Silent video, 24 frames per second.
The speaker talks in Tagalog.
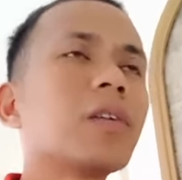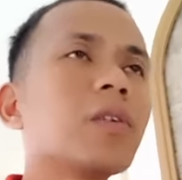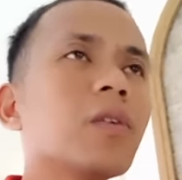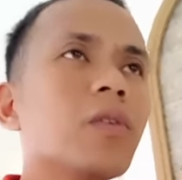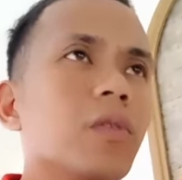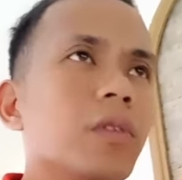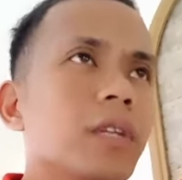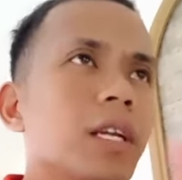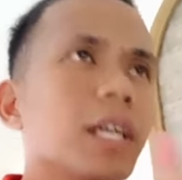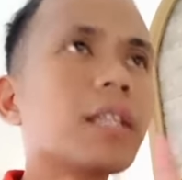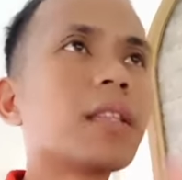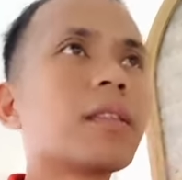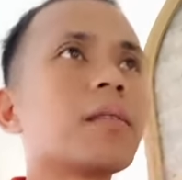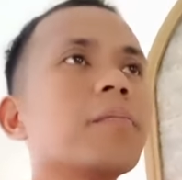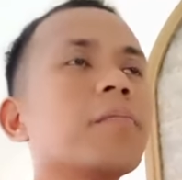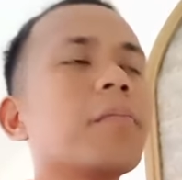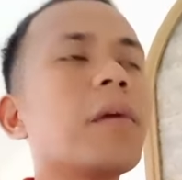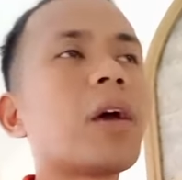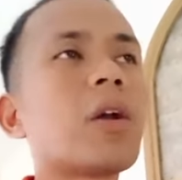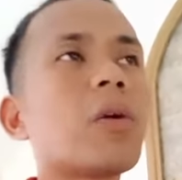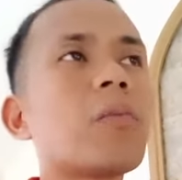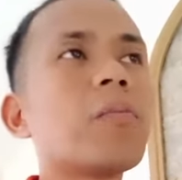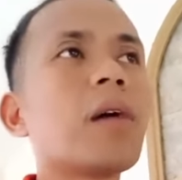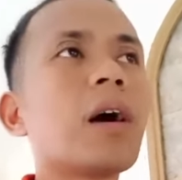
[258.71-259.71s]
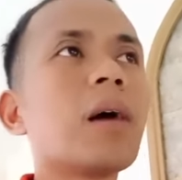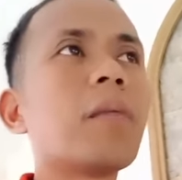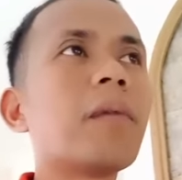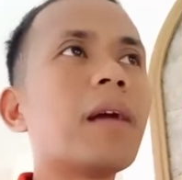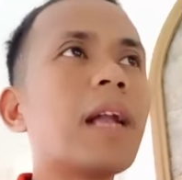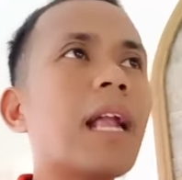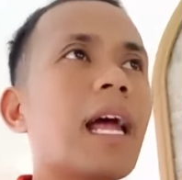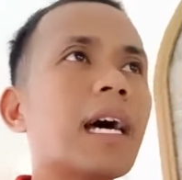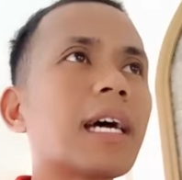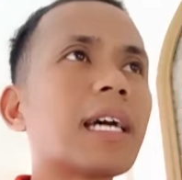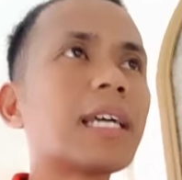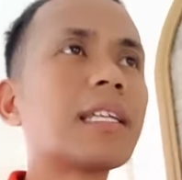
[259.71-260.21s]
Ngunit, merong mga
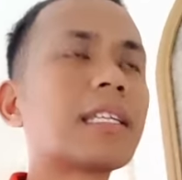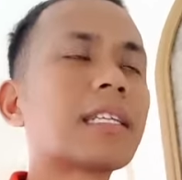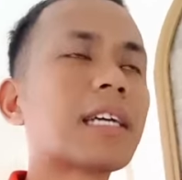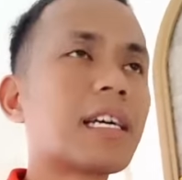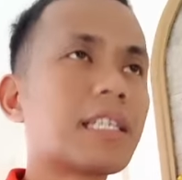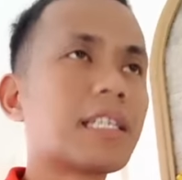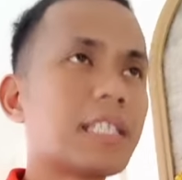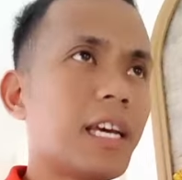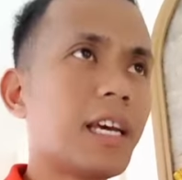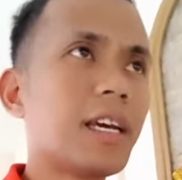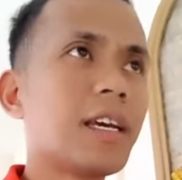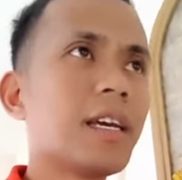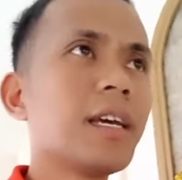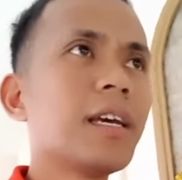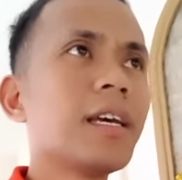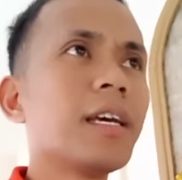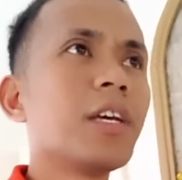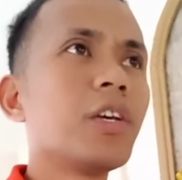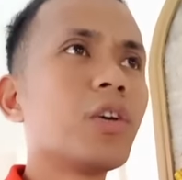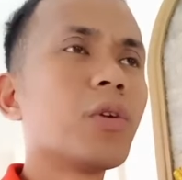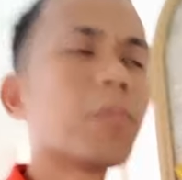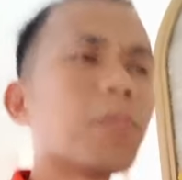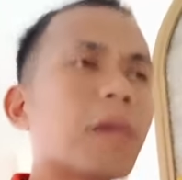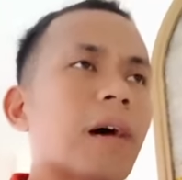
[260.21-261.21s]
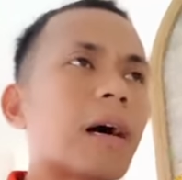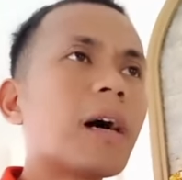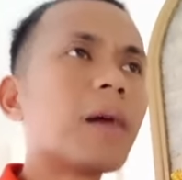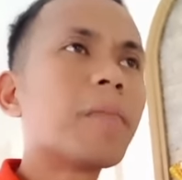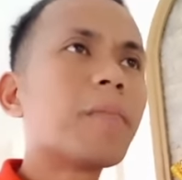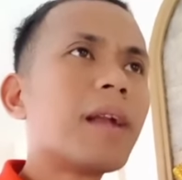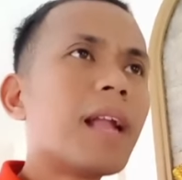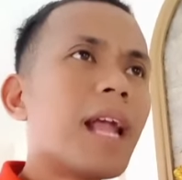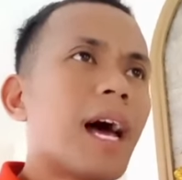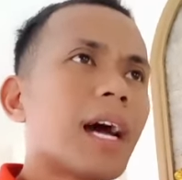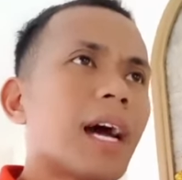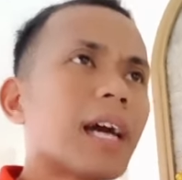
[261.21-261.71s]
balakid kasi yung mga
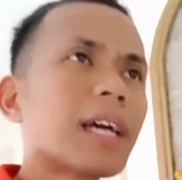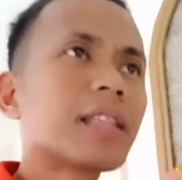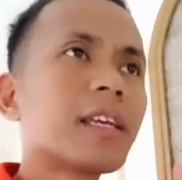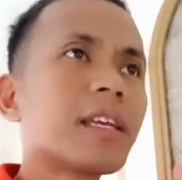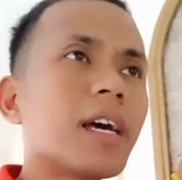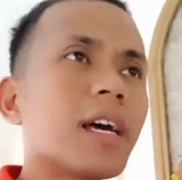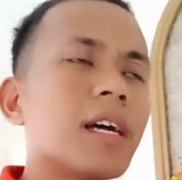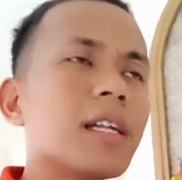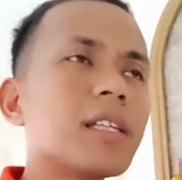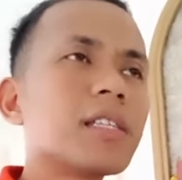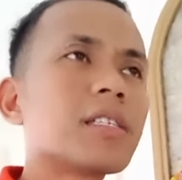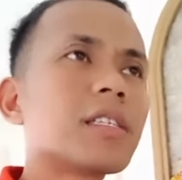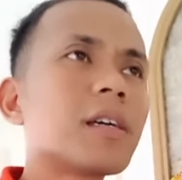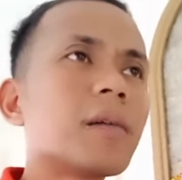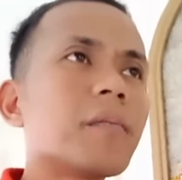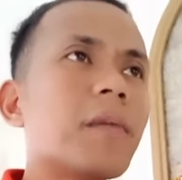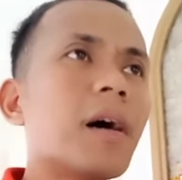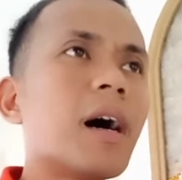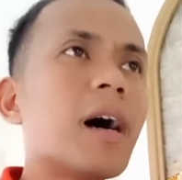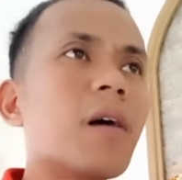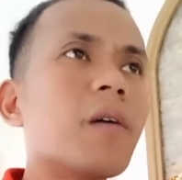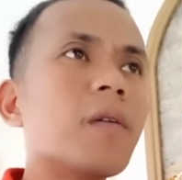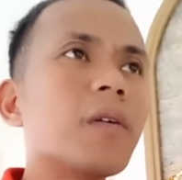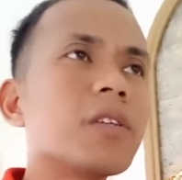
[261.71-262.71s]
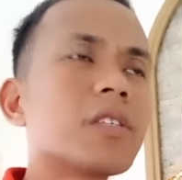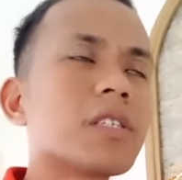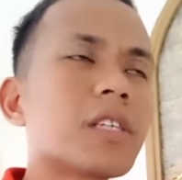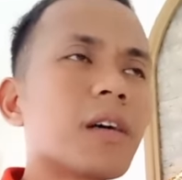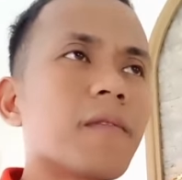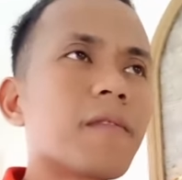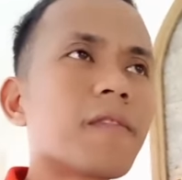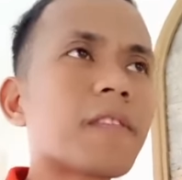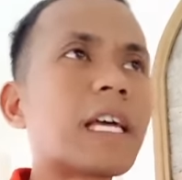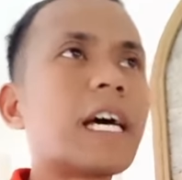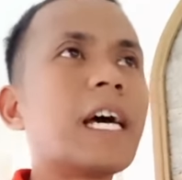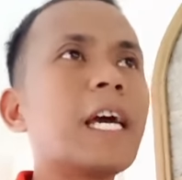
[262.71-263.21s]
balakid na yan, somehow and
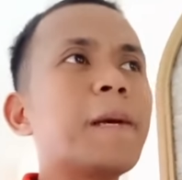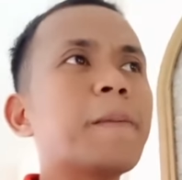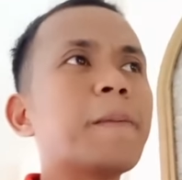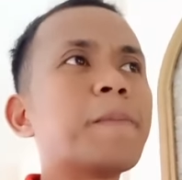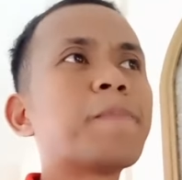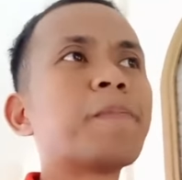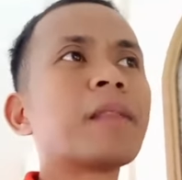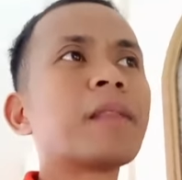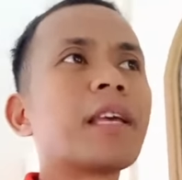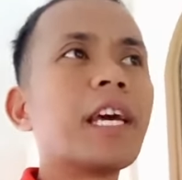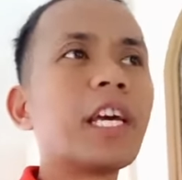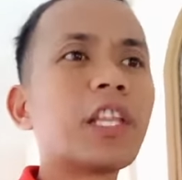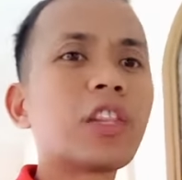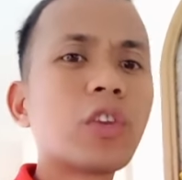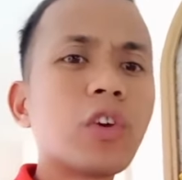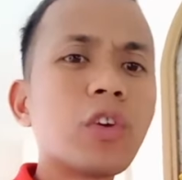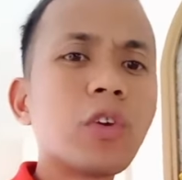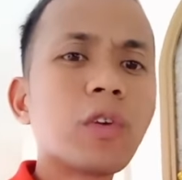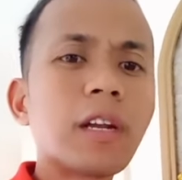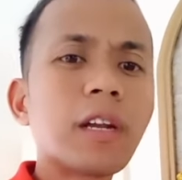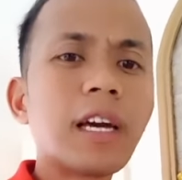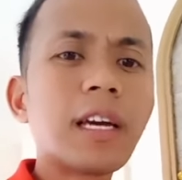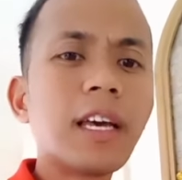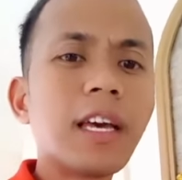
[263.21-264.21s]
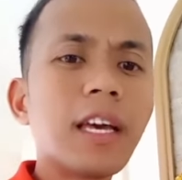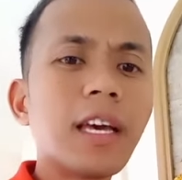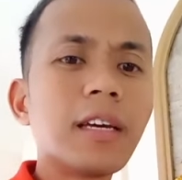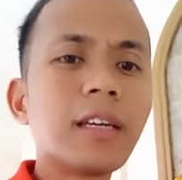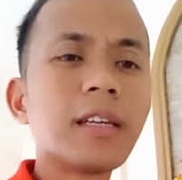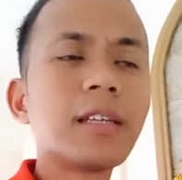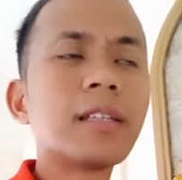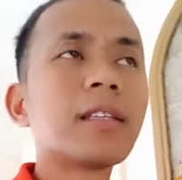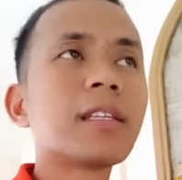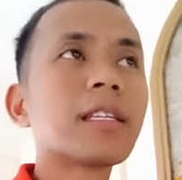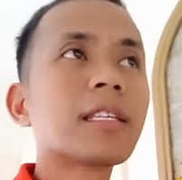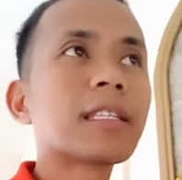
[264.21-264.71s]
sometime, ito yung
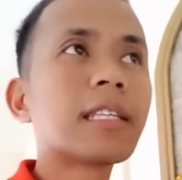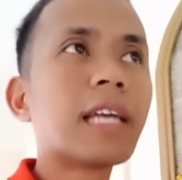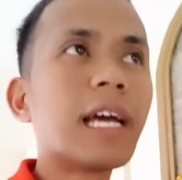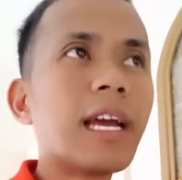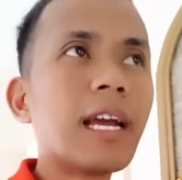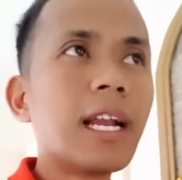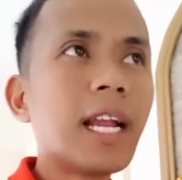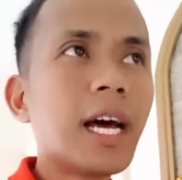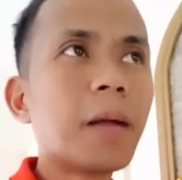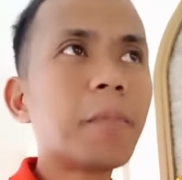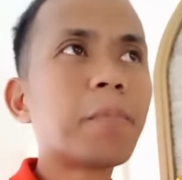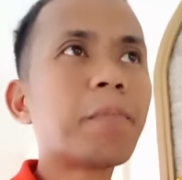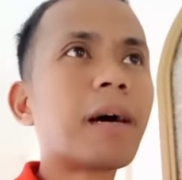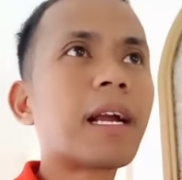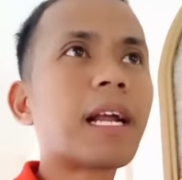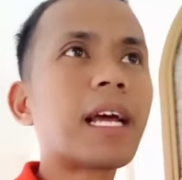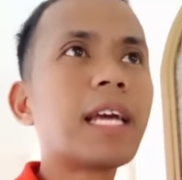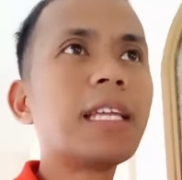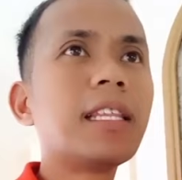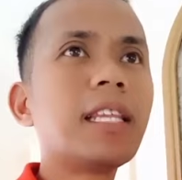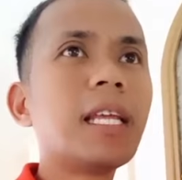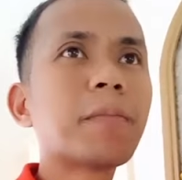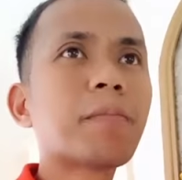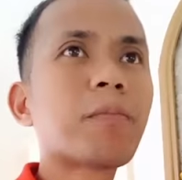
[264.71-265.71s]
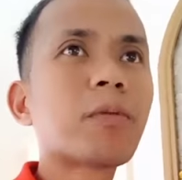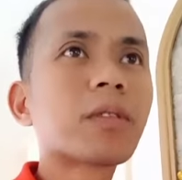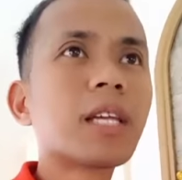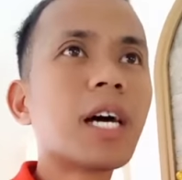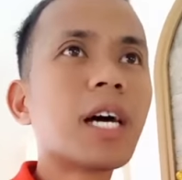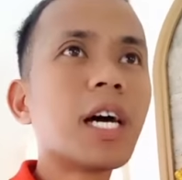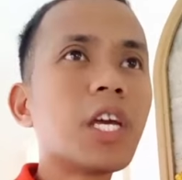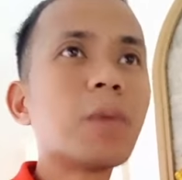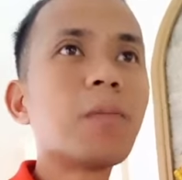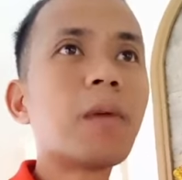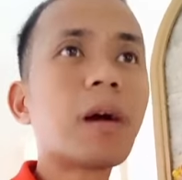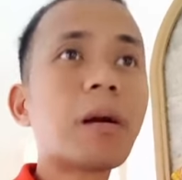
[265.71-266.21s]
nagiging dahilan para hindi po
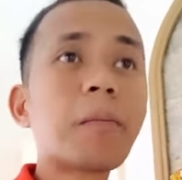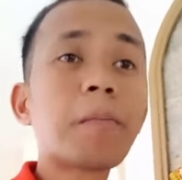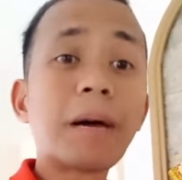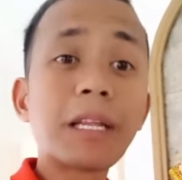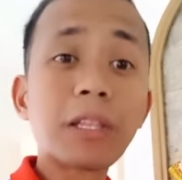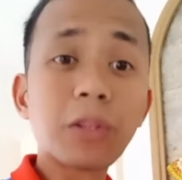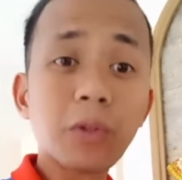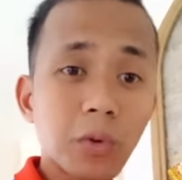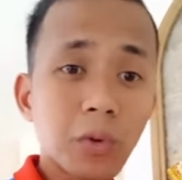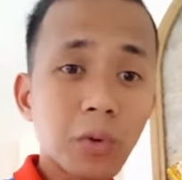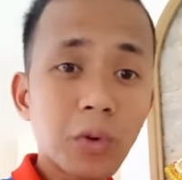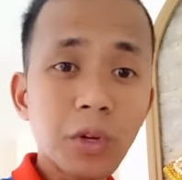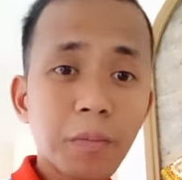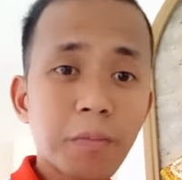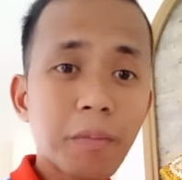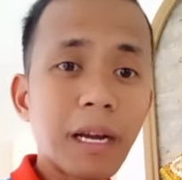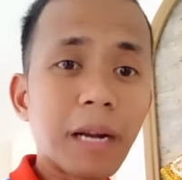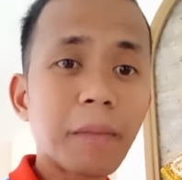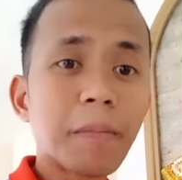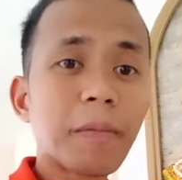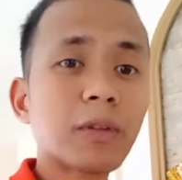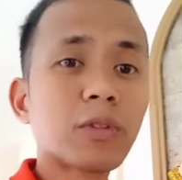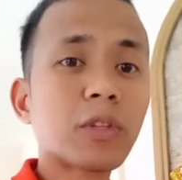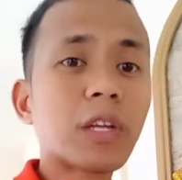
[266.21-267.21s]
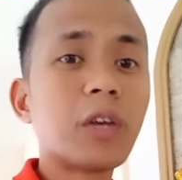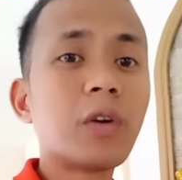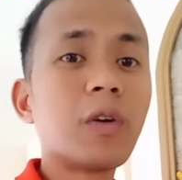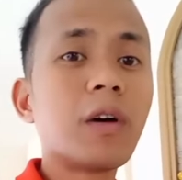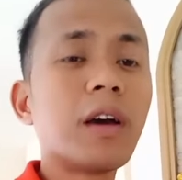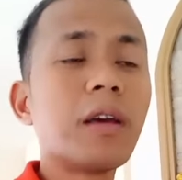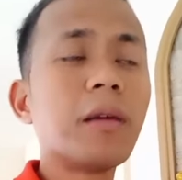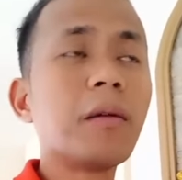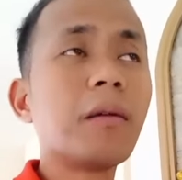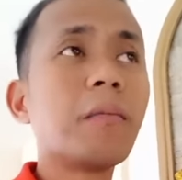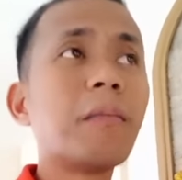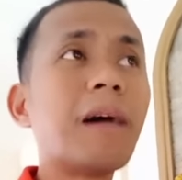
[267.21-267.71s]
tayo magpatuloy, para po tayo
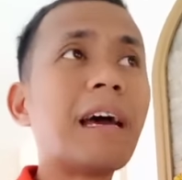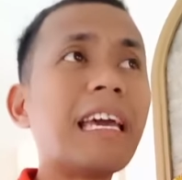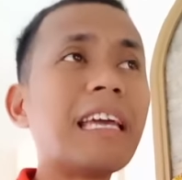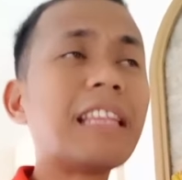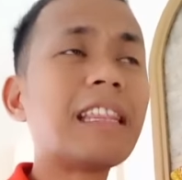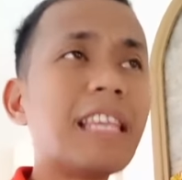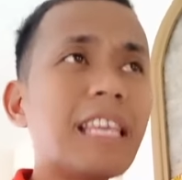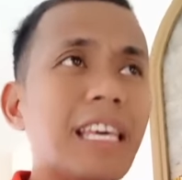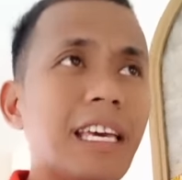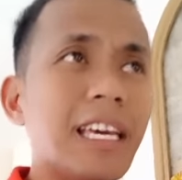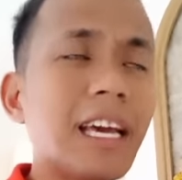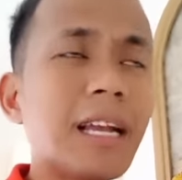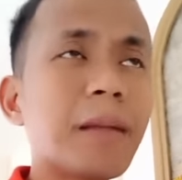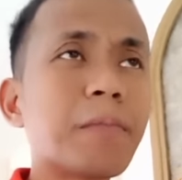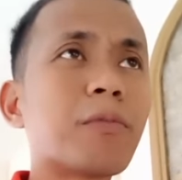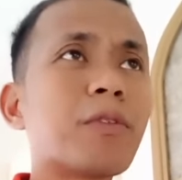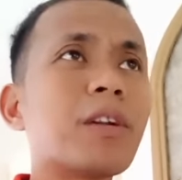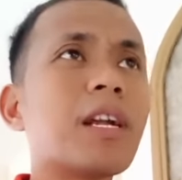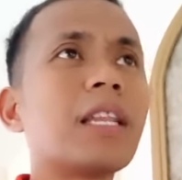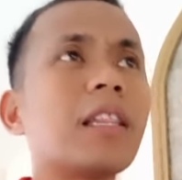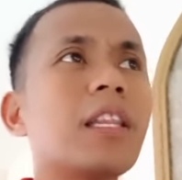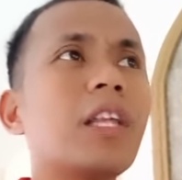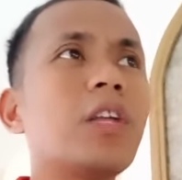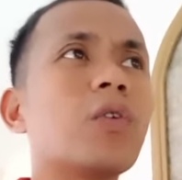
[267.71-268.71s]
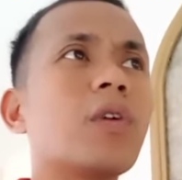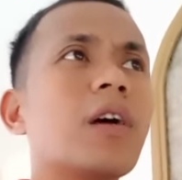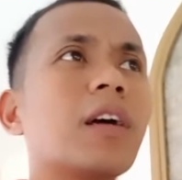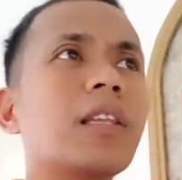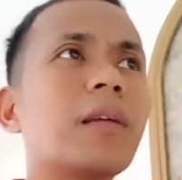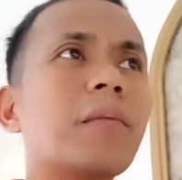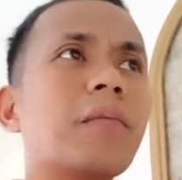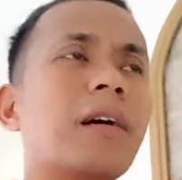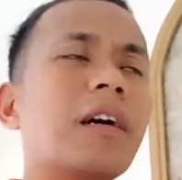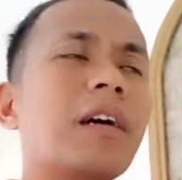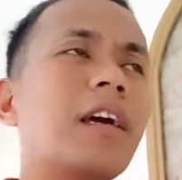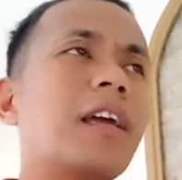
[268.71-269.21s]
ay maitigil po natin yung
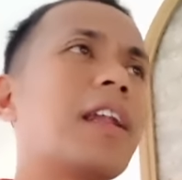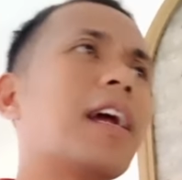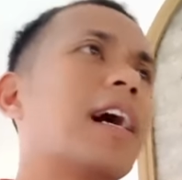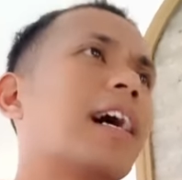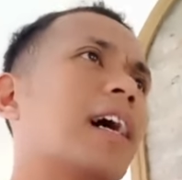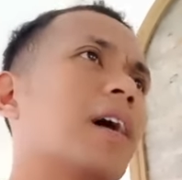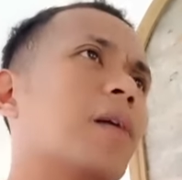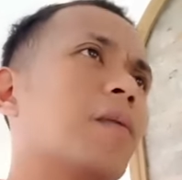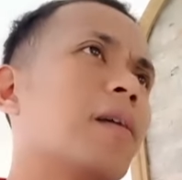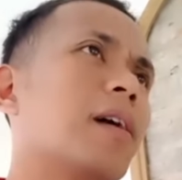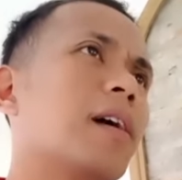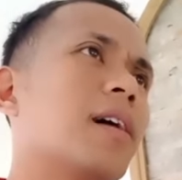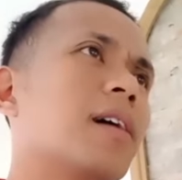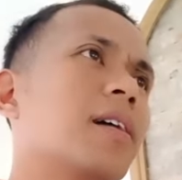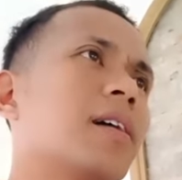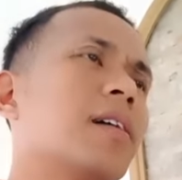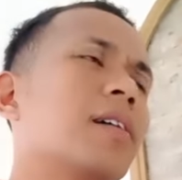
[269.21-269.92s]
ating mga ginagawa.